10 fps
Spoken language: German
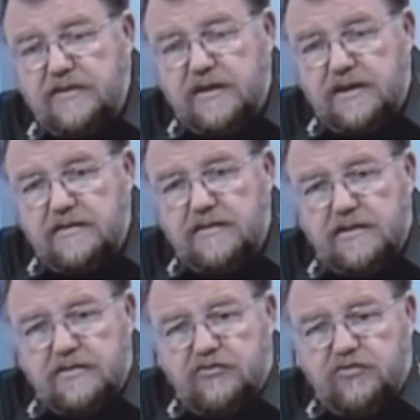Das
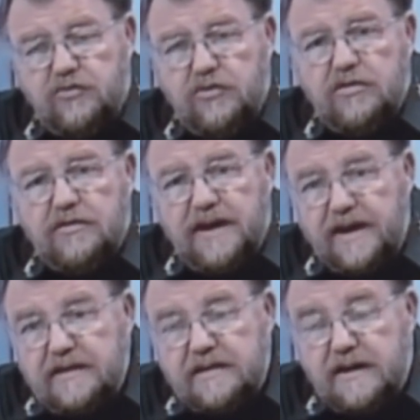war bei
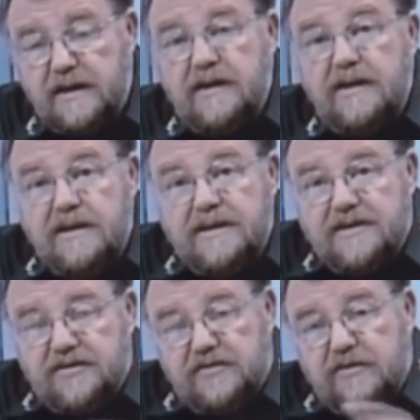NRW
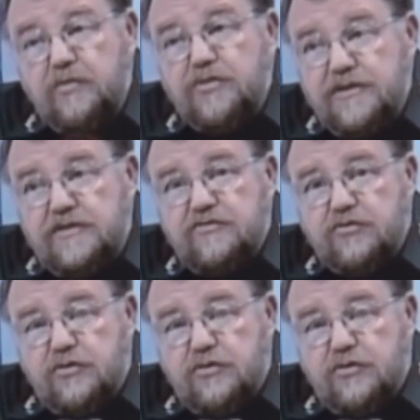TV dort.